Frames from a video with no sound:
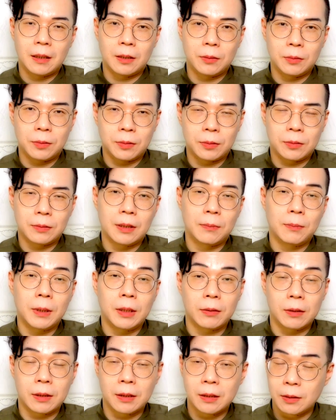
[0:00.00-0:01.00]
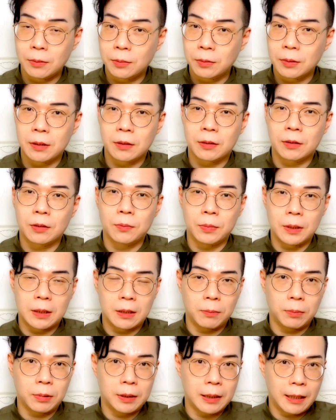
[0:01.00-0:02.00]
那如果说你面对客户的时候比
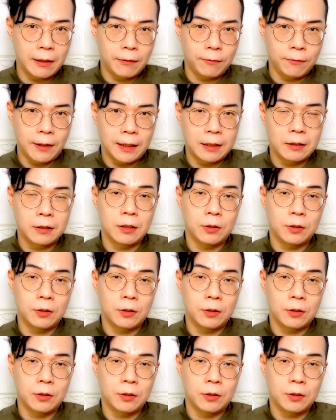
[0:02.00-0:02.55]
较不耐烦，